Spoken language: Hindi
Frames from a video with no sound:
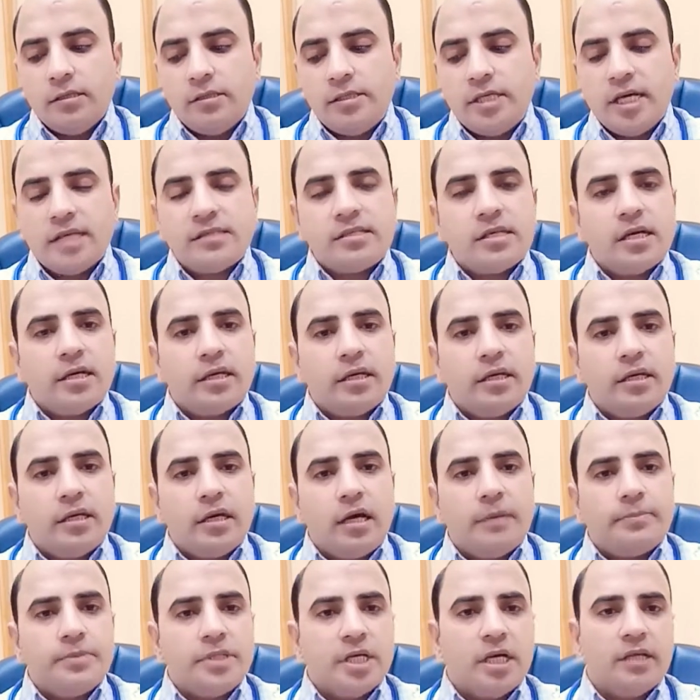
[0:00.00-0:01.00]
जैसा कि
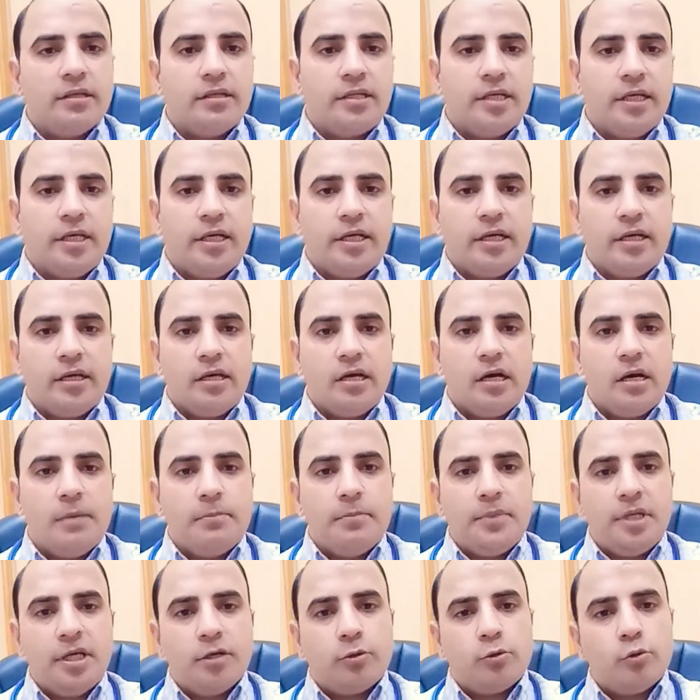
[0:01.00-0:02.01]
आप जानते हैं कि
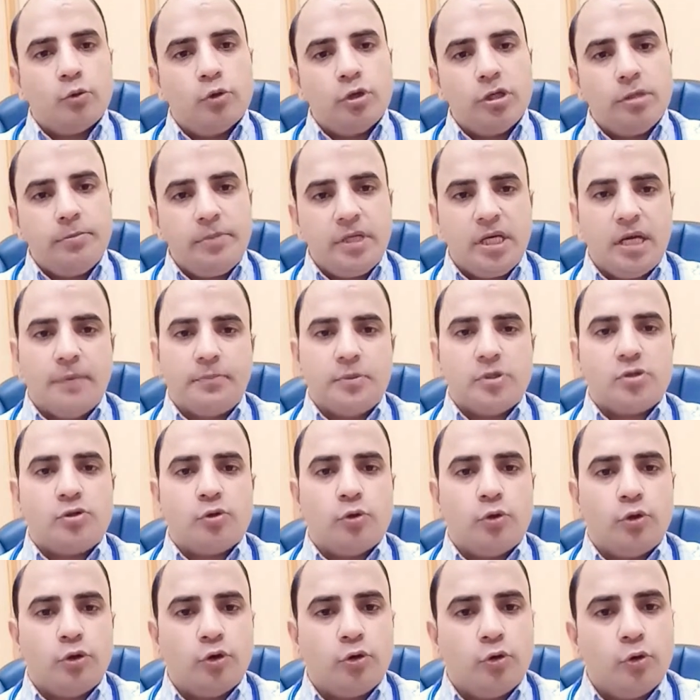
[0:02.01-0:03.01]
हमने कोई भी
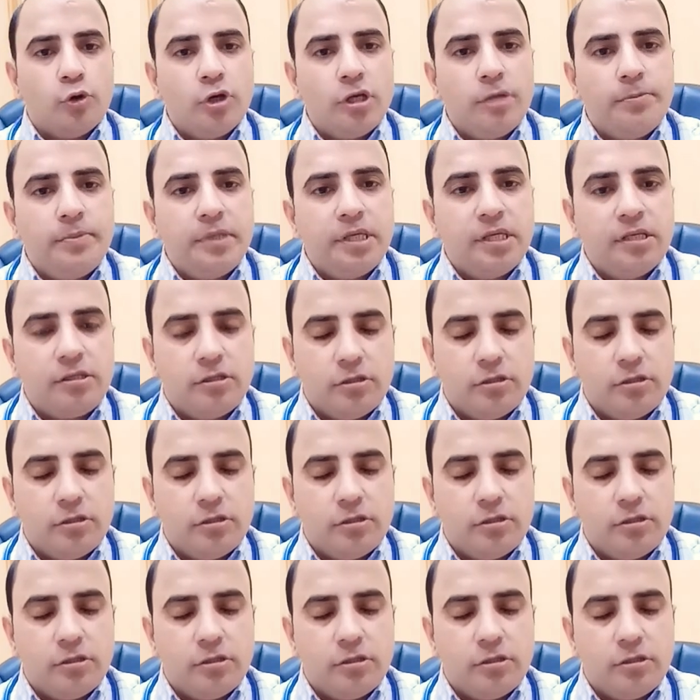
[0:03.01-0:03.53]
एपिसोड कोई भी